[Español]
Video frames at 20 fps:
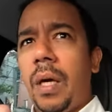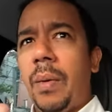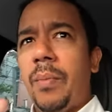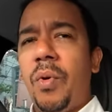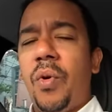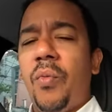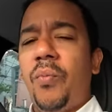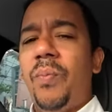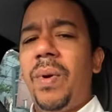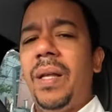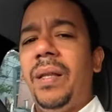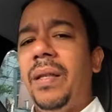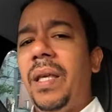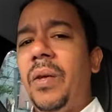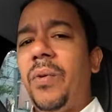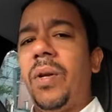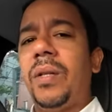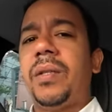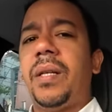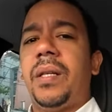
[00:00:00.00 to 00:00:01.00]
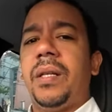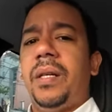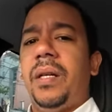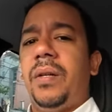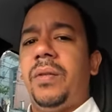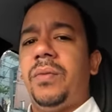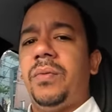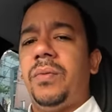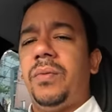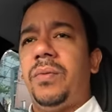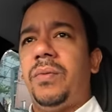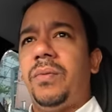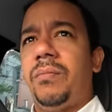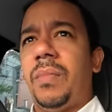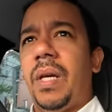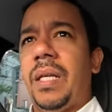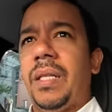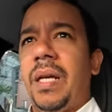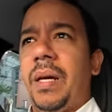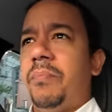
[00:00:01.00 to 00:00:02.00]
hemos vendido el terreno
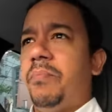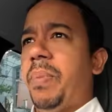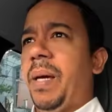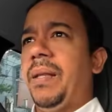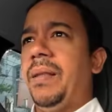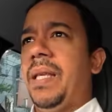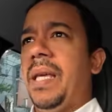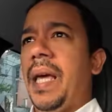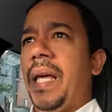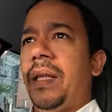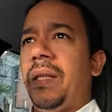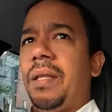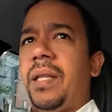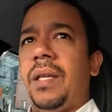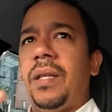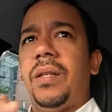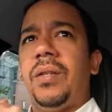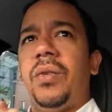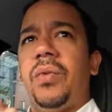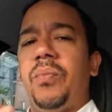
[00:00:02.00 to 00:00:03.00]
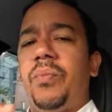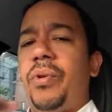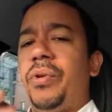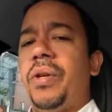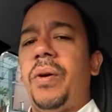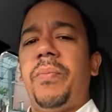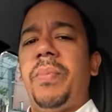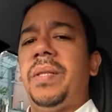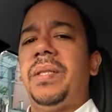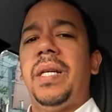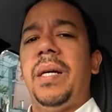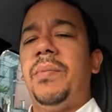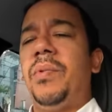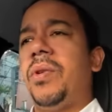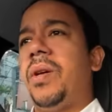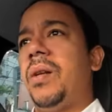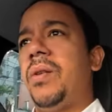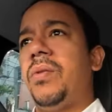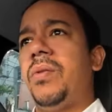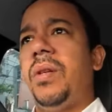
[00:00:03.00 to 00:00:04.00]
esa pendiente porque
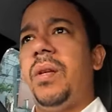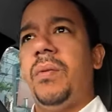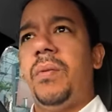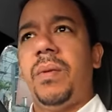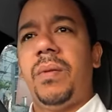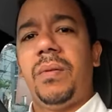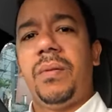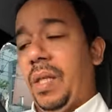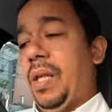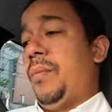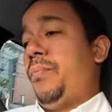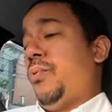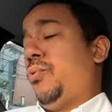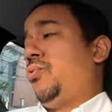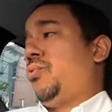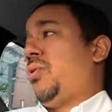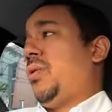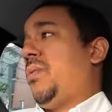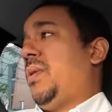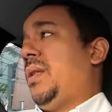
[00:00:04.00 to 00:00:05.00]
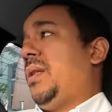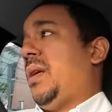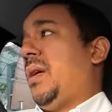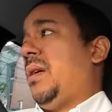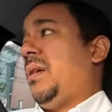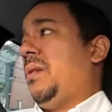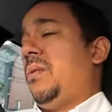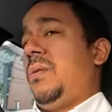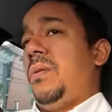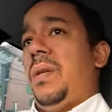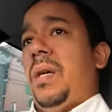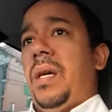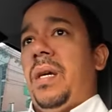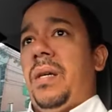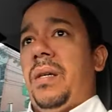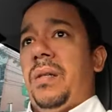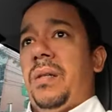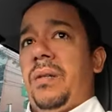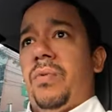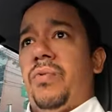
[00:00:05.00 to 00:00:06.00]
pensamos que no sirve. Desde el punto de vista
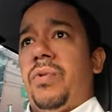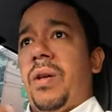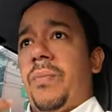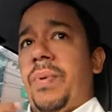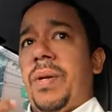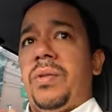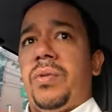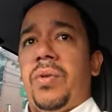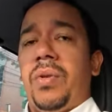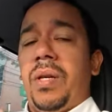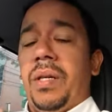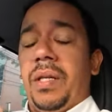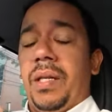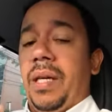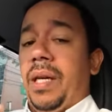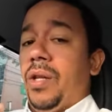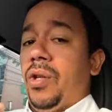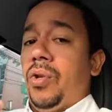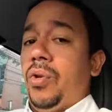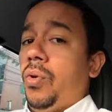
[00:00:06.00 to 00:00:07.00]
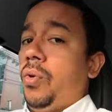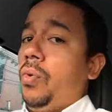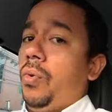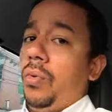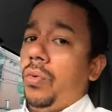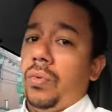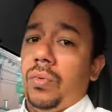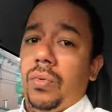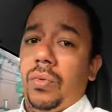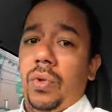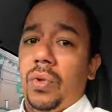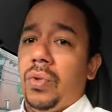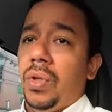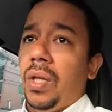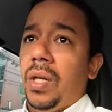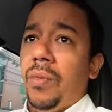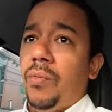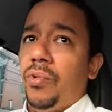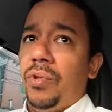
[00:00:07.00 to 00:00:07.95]
de una persona que no, tiene